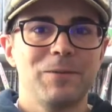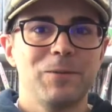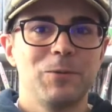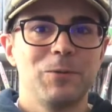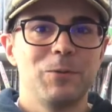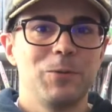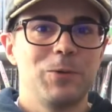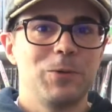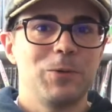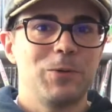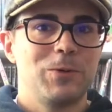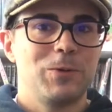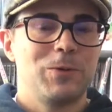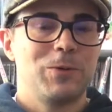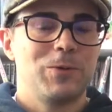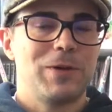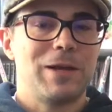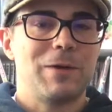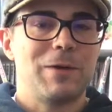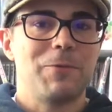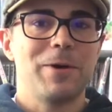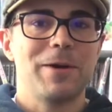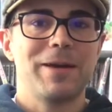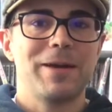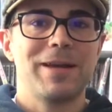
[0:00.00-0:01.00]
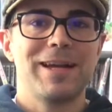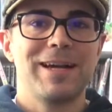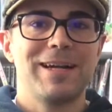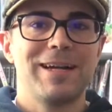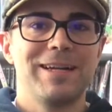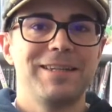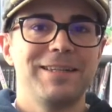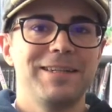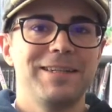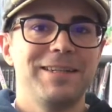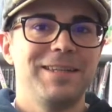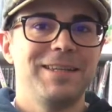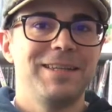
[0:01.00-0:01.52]
junto con la
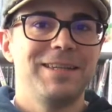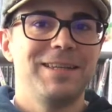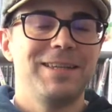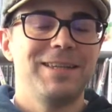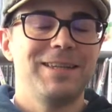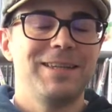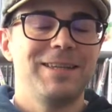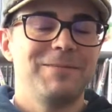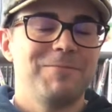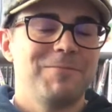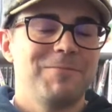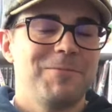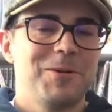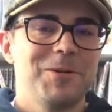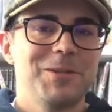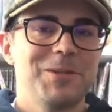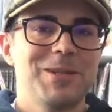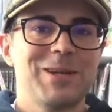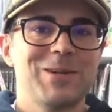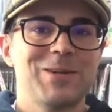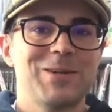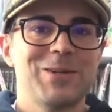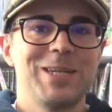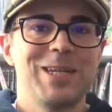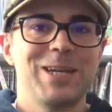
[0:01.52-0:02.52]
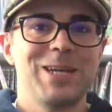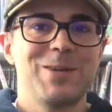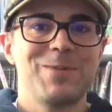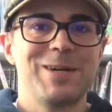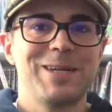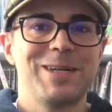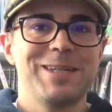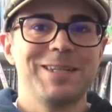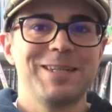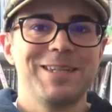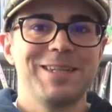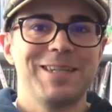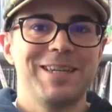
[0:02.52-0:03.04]
webcam y otra cosilla
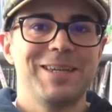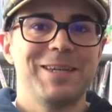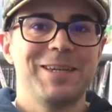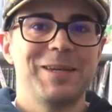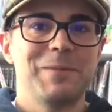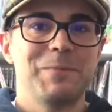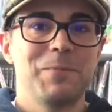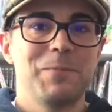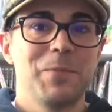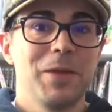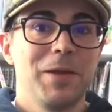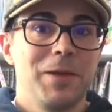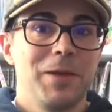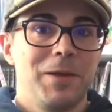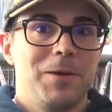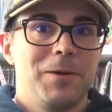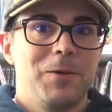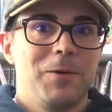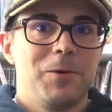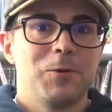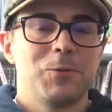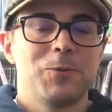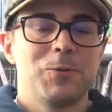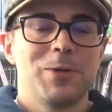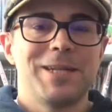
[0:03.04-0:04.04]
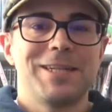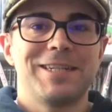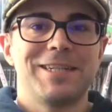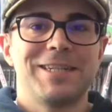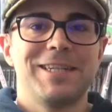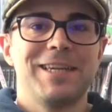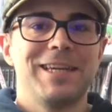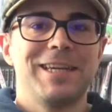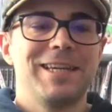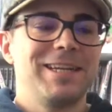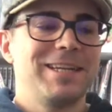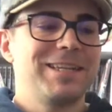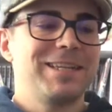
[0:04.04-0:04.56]
más que os voy a
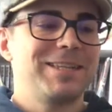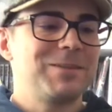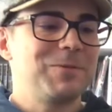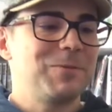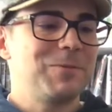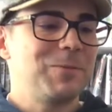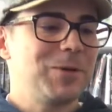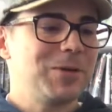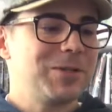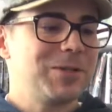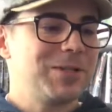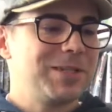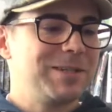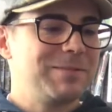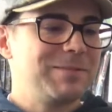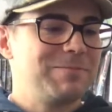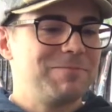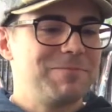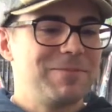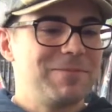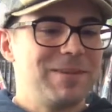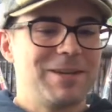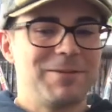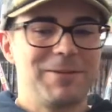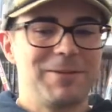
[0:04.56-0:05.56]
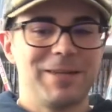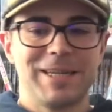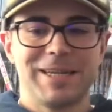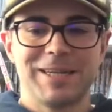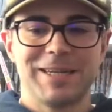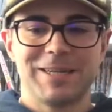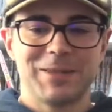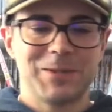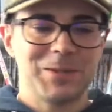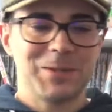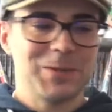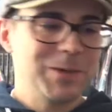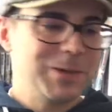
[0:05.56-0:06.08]
enseñar en este unboxing. La verdad es que
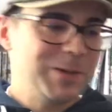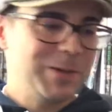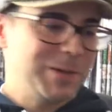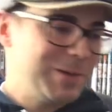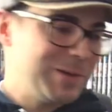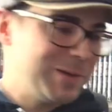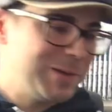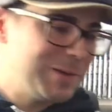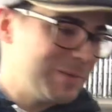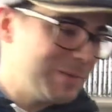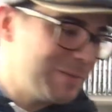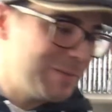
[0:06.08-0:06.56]
estoy